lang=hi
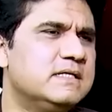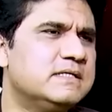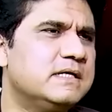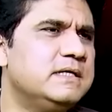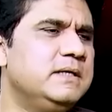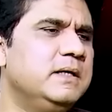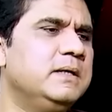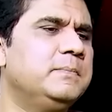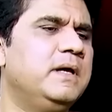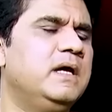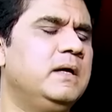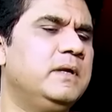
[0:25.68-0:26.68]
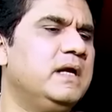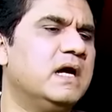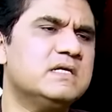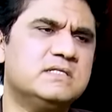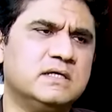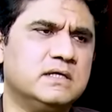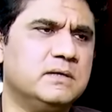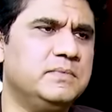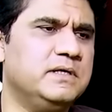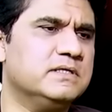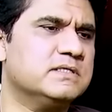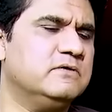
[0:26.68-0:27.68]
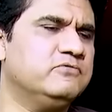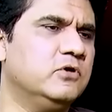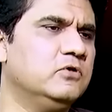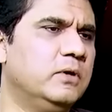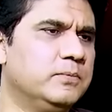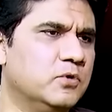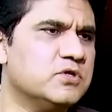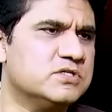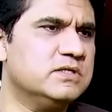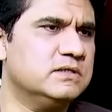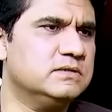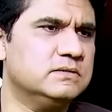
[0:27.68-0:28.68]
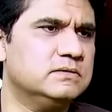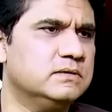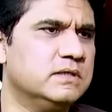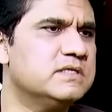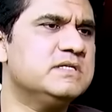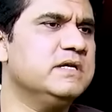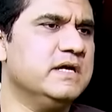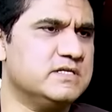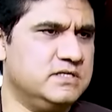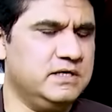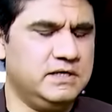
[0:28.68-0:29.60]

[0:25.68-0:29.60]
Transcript: अच्छा शाह जी ये मैं मैंने आज तक कभी इसका फॉलो अप क्वेश्चन किसी गेस्ट